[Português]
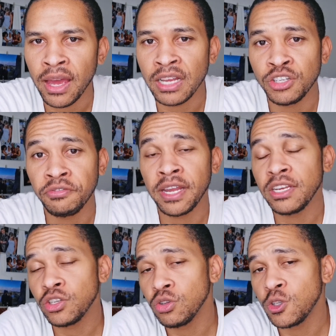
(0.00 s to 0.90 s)
Ah,
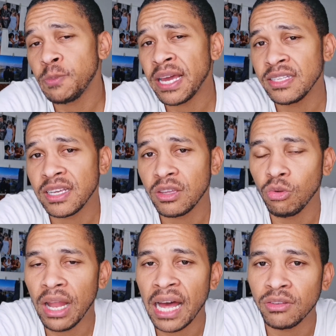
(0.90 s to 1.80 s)
diferente de outros países aqui
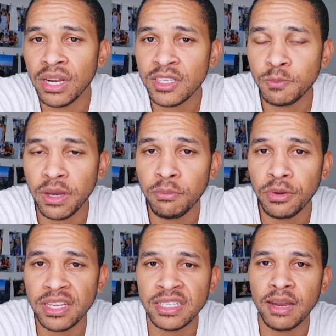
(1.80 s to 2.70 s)
do lado, né? A Espanha,
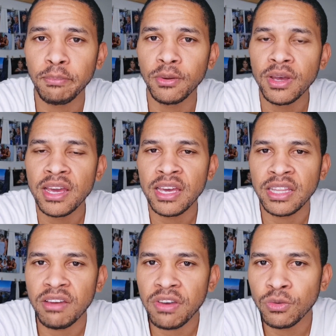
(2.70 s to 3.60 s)
por exemplo,
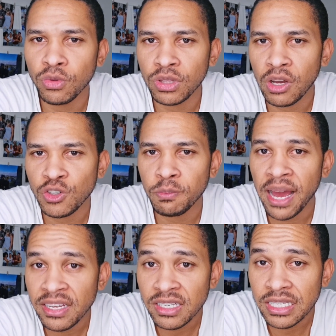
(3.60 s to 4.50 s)
teve um total de
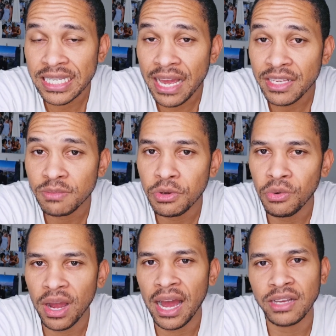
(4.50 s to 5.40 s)
mais de 6
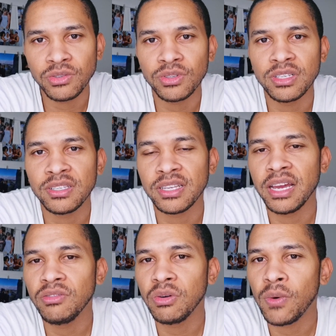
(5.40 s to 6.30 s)
mil casos e
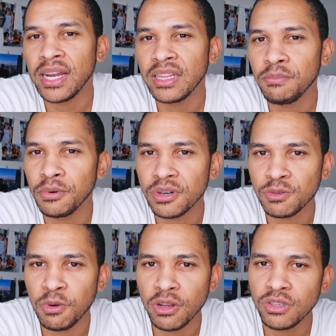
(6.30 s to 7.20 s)
140 e
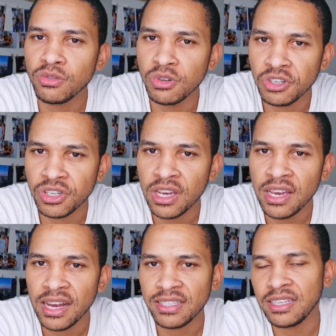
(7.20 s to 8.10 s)
poucas mortes hoje.
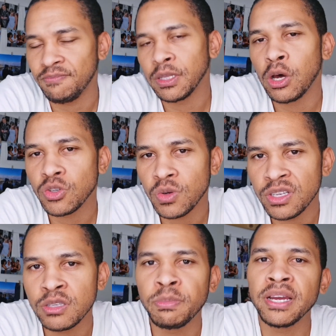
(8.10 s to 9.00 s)
Assim, lógico
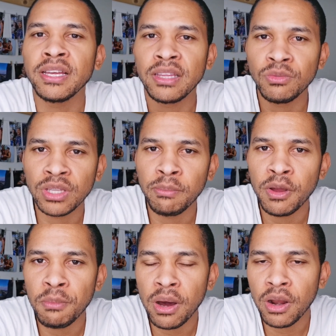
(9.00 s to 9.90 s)
que Espanha tem um
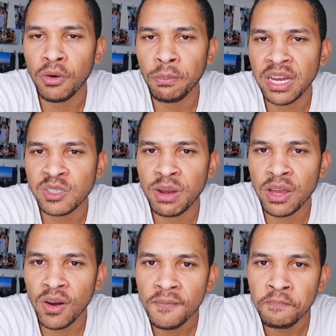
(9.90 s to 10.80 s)
tamanho maior, é um país
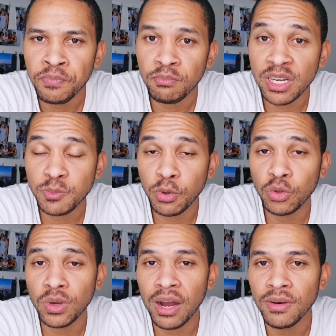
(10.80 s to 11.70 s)
maior, mas
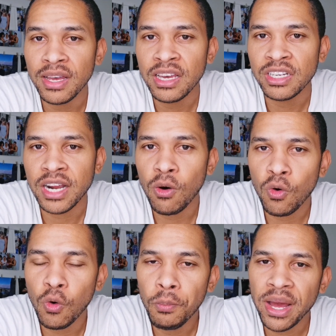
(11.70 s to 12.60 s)
Portugal já
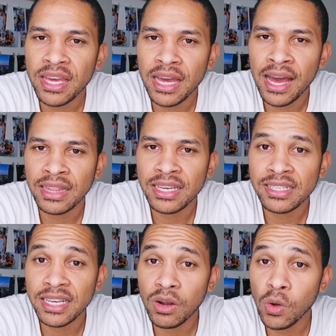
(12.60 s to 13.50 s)
ocupa aí a
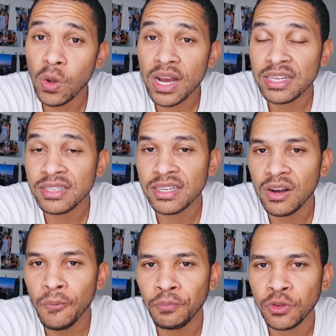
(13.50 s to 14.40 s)
terceira
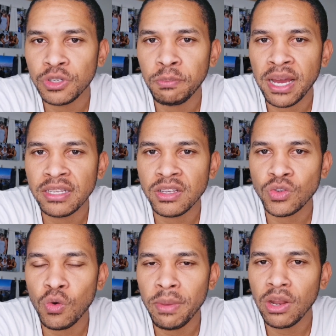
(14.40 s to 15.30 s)
colocação de
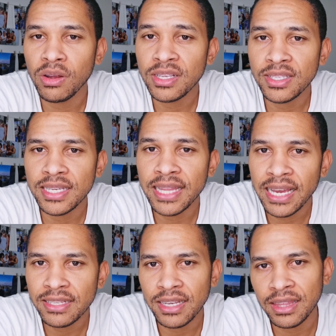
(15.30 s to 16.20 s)
países com menor
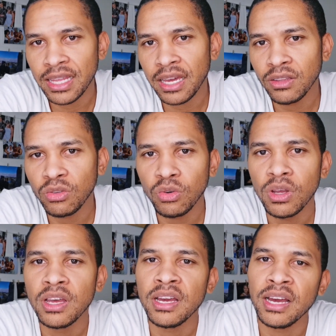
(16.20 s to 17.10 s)
incidência dentro
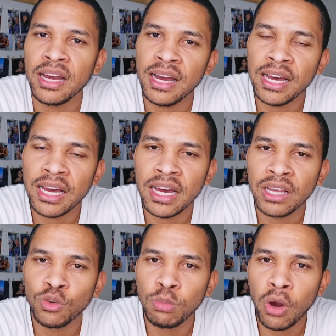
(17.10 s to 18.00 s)

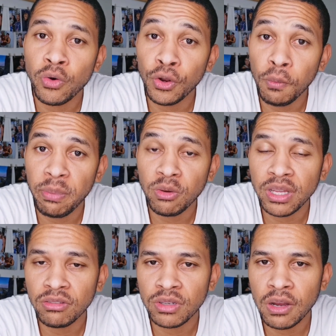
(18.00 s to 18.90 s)
ah, do bloco europeu,
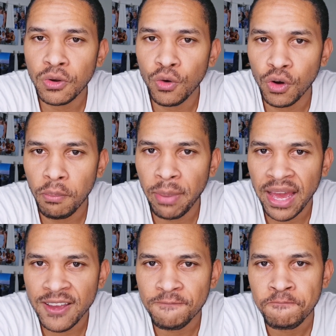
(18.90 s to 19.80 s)
dentro da União
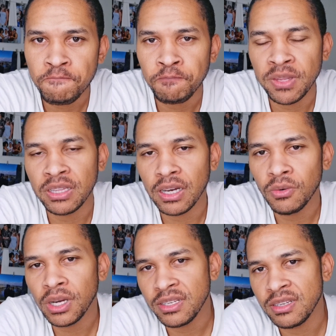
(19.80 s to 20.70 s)
Europeia.
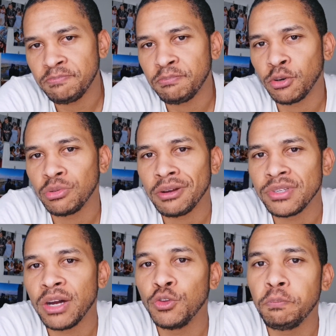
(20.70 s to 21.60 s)
Então, Portugal
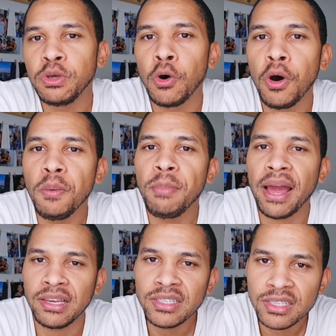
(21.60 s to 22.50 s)
saiu do pior
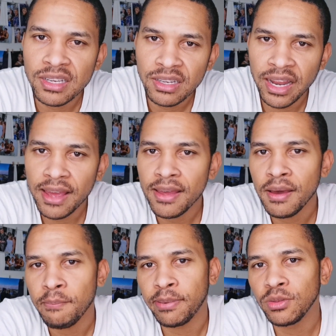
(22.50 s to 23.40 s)
país, né,
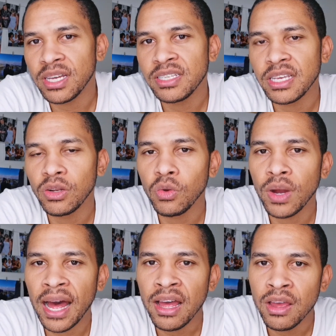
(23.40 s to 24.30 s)
para o terceiro
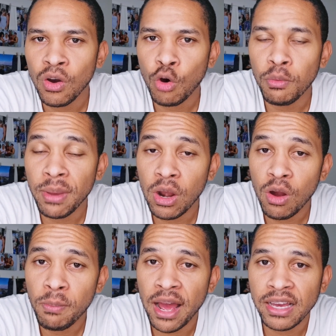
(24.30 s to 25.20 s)
lugar como
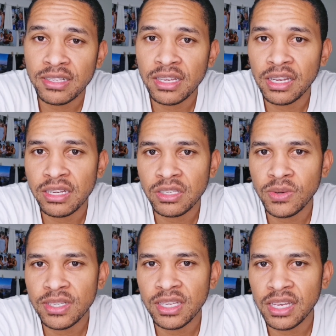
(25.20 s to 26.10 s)
melhor país em
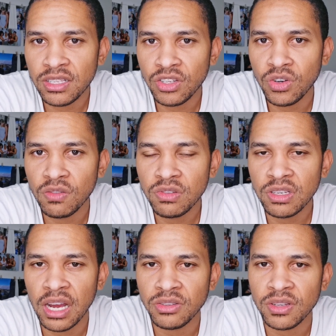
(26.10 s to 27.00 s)
relação à incidência de
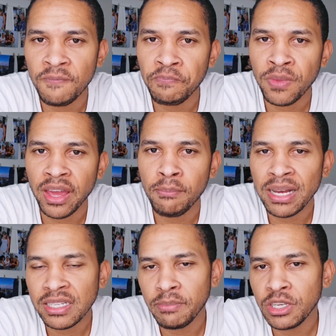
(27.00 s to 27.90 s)
novos casos. É
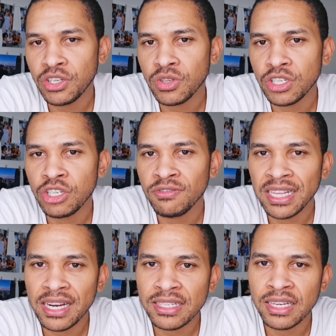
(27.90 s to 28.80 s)
basicamente isso que a gente
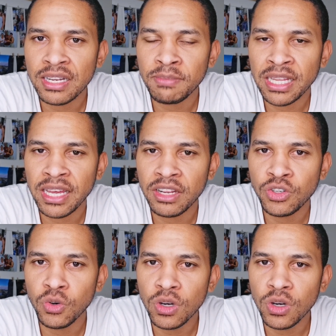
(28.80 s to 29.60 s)
vai trazer na matéria de